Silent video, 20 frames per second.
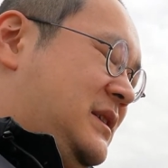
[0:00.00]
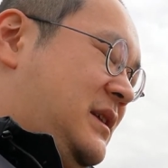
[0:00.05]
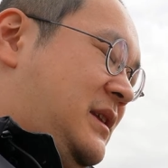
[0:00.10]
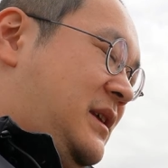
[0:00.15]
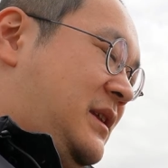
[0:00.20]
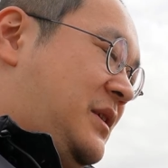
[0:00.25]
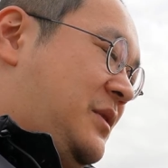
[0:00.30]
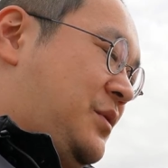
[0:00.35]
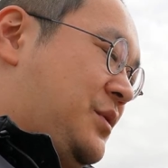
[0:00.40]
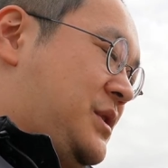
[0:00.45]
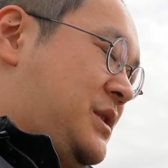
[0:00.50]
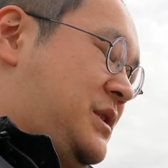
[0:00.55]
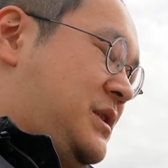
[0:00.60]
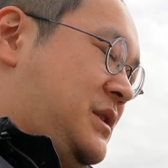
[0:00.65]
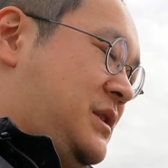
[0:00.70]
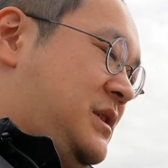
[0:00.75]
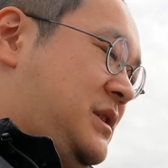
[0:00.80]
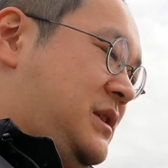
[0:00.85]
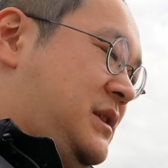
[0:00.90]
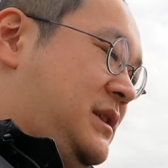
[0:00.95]
出てほ
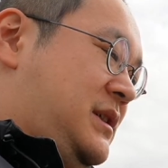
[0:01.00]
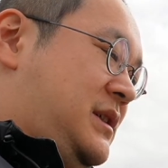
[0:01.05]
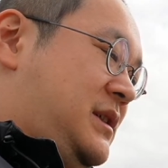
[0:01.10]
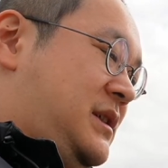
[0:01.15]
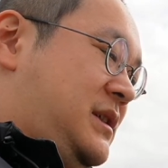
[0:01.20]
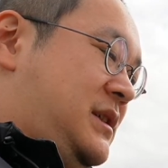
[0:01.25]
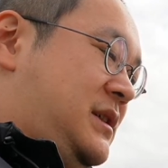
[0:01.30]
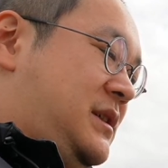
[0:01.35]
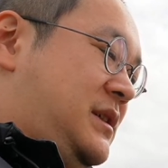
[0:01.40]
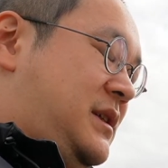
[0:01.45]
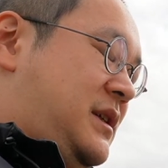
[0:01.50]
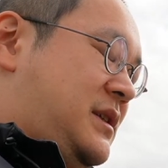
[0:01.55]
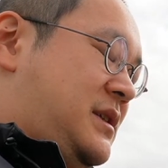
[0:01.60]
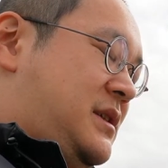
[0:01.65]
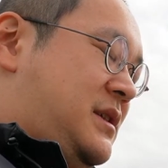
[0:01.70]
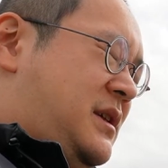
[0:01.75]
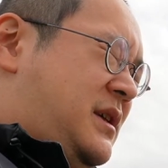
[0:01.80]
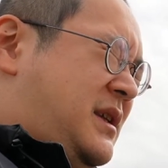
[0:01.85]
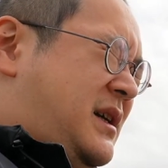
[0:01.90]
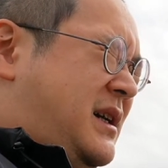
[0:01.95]
しいで
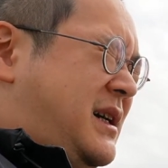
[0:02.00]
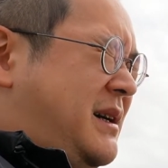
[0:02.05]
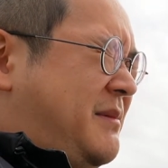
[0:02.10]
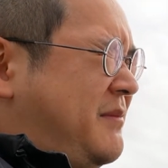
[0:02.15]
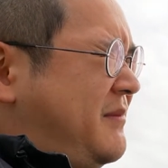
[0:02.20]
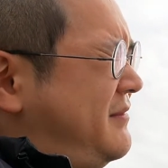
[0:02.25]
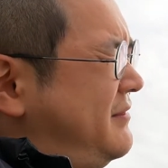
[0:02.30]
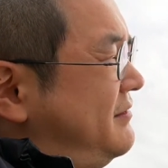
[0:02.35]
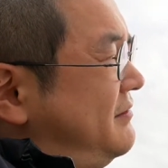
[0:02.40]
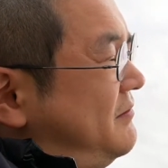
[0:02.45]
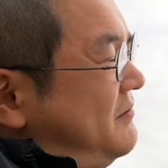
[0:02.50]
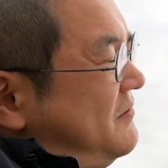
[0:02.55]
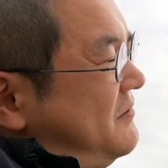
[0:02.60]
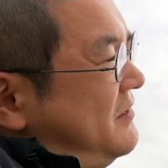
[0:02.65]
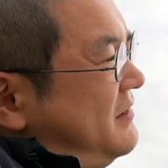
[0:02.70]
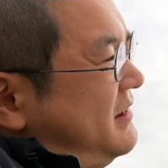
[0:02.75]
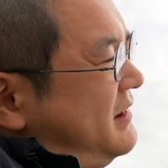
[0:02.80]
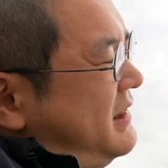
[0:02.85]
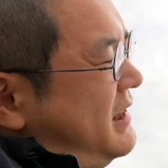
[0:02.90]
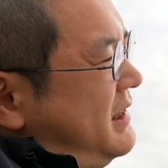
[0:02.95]
すねなんか
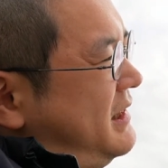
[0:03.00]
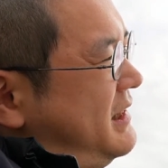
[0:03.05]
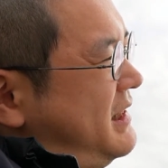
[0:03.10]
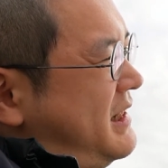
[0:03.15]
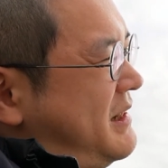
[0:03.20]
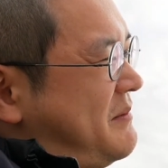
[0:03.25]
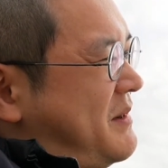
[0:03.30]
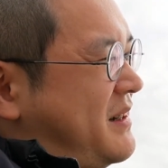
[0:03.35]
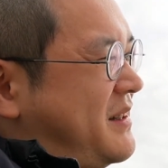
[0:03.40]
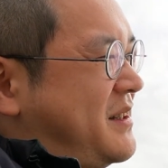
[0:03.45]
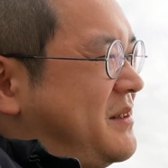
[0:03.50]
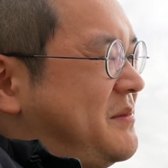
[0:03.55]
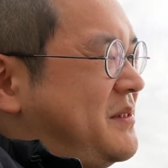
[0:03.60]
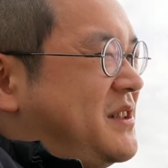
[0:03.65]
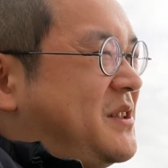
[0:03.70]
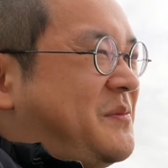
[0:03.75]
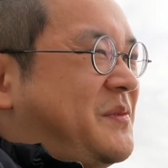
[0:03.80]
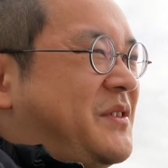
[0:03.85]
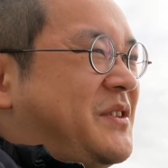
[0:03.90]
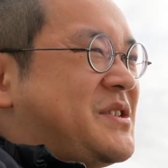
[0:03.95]
なんなら
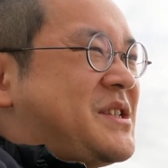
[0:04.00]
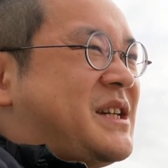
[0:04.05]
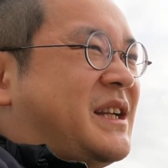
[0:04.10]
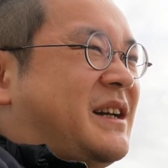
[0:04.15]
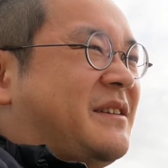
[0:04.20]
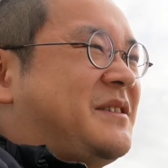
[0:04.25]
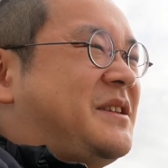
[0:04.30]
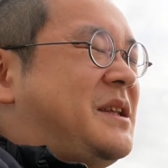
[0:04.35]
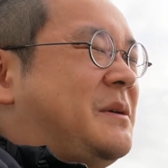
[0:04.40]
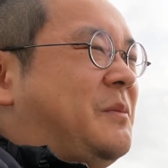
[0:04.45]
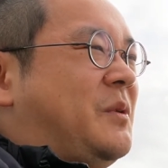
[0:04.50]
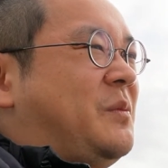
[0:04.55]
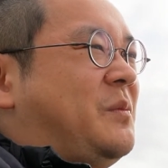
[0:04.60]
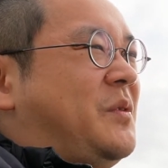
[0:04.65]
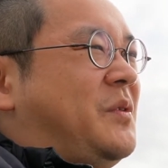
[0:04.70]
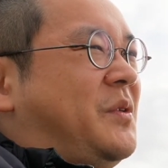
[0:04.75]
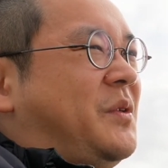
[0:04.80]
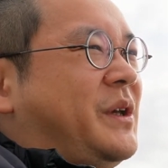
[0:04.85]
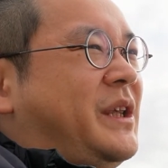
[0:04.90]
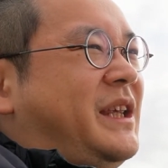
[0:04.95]
MacBookPro じゃなくても
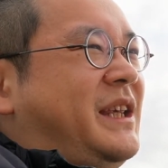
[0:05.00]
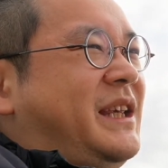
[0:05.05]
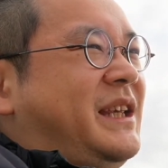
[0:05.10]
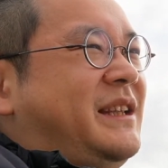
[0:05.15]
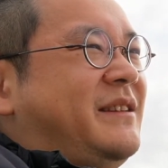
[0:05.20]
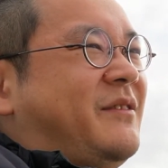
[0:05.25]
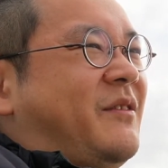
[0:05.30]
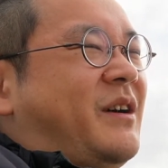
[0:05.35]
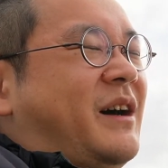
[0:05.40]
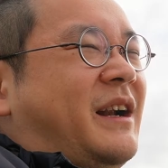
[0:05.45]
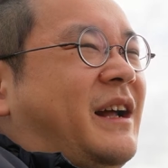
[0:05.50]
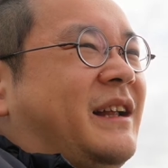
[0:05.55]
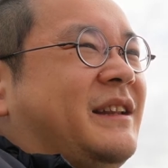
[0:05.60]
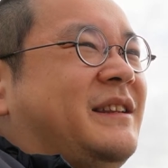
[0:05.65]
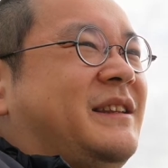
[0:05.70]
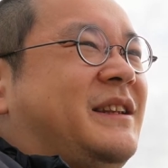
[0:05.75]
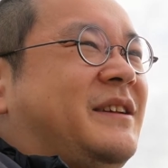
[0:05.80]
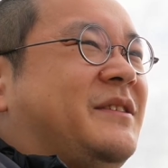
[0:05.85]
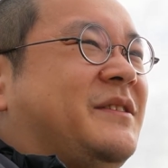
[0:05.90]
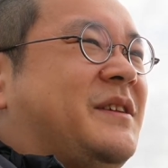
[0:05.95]
もういいのかなっ
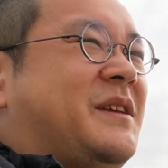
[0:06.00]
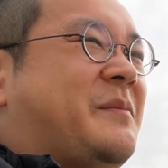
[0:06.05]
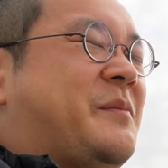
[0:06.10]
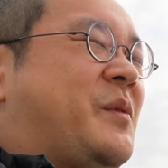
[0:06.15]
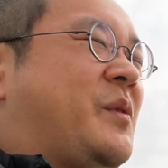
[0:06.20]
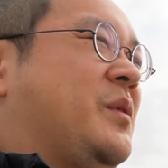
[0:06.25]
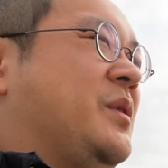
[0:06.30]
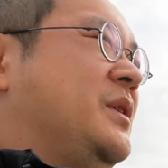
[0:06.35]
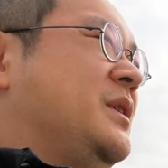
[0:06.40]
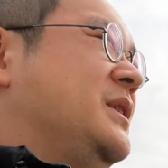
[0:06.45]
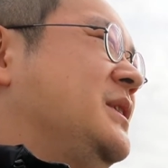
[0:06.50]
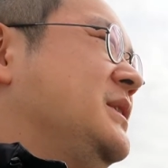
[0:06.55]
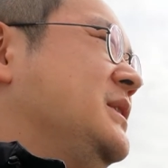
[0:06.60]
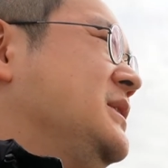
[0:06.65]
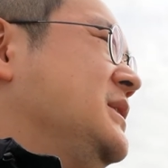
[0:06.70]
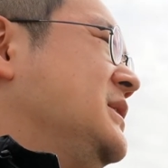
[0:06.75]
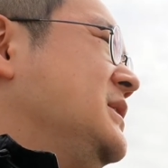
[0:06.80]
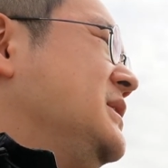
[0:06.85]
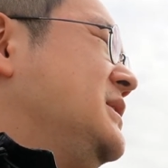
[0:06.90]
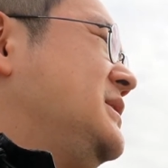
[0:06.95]
ていう気も
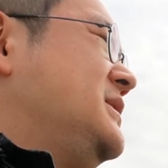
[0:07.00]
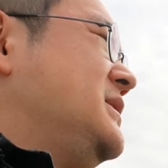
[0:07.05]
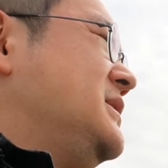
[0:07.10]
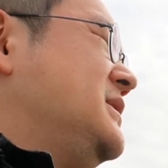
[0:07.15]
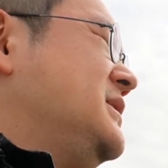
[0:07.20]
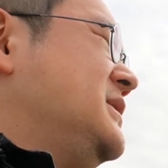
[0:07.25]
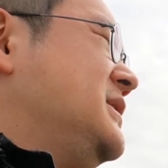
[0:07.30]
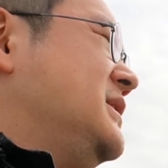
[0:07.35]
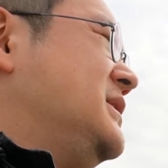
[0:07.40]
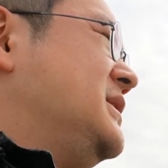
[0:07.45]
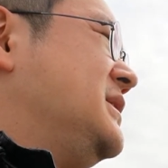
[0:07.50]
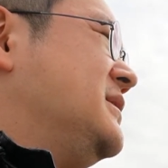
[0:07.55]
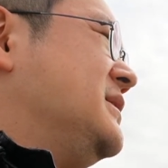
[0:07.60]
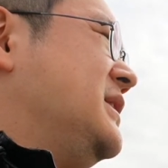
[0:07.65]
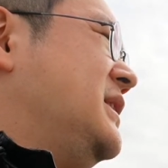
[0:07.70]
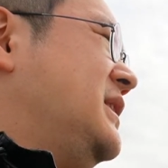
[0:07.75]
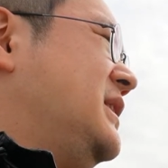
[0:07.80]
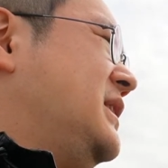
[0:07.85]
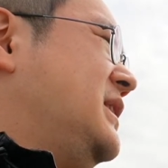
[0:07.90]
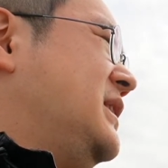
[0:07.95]
するんですよ
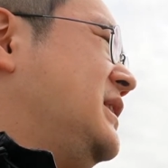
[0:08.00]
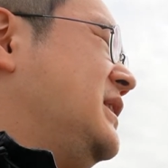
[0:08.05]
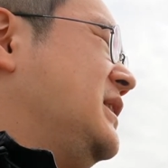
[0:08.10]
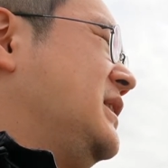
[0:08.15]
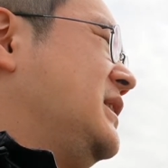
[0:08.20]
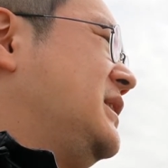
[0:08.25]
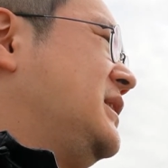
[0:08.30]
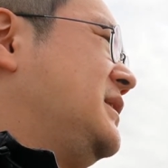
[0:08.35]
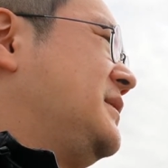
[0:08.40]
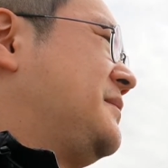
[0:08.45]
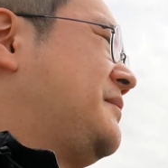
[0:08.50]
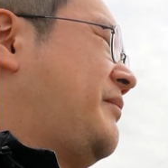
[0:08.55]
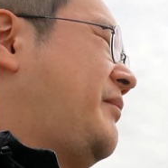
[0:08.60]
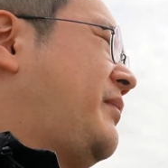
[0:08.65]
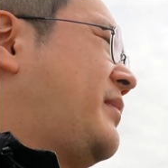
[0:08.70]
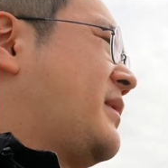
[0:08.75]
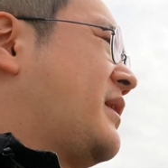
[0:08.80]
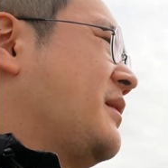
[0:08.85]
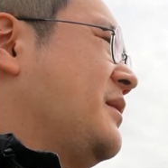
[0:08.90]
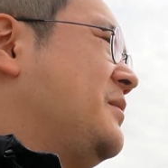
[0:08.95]
ね
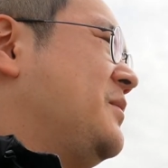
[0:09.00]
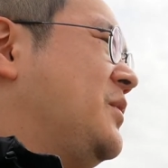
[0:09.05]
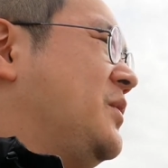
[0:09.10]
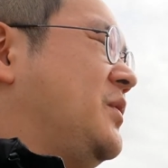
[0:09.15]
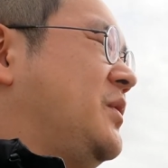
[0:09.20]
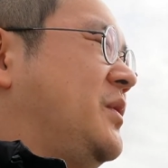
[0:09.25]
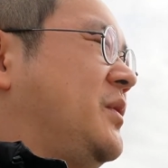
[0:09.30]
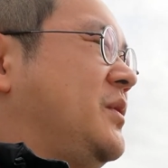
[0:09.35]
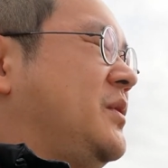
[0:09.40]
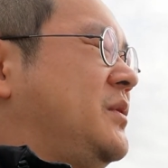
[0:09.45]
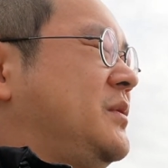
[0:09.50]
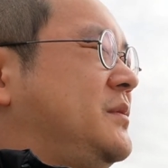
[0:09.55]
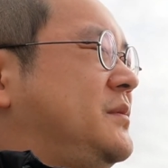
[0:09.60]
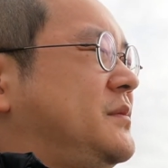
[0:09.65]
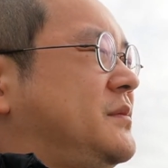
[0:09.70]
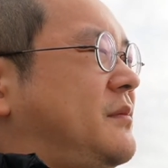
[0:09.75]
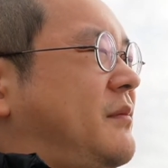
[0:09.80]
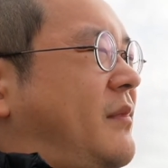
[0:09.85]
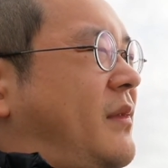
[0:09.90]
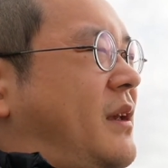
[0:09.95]
も
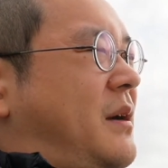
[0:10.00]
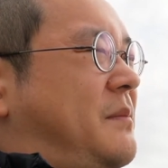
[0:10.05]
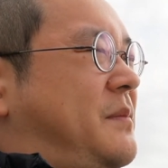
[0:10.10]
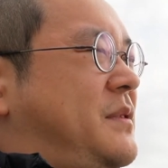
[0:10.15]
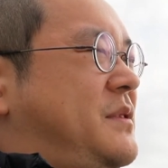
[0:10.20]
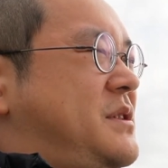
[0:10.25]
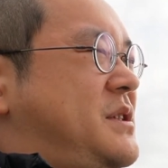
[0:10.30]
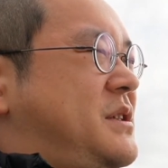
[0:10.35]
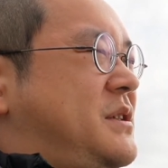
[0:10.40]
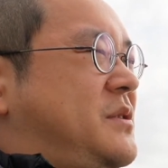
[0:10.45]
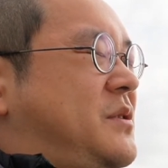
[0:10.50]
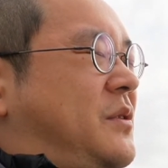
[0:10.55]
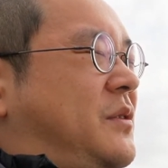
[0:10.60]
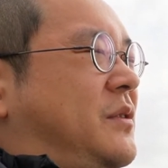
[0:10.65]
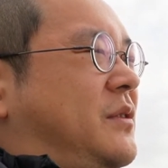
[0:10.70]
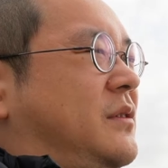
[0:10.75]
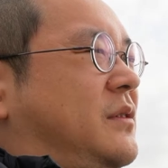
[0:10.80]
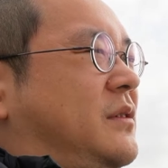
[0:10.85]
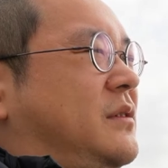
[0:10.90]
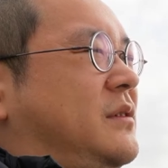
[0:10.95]
う Apple
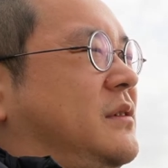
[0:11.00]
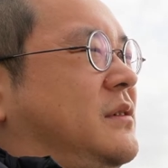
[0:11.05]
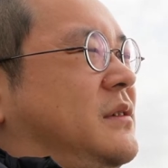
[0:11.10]
シリコン